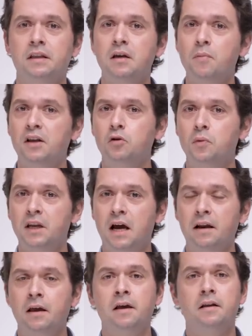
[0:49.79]
e também
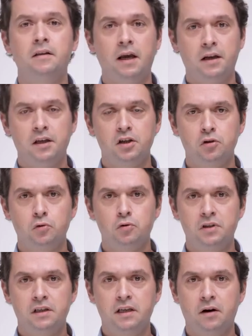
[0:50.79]
dominar técnicas de
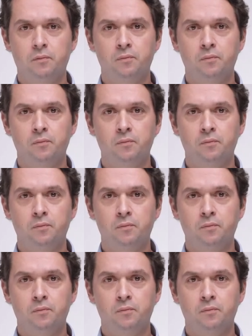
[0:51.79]
negociação.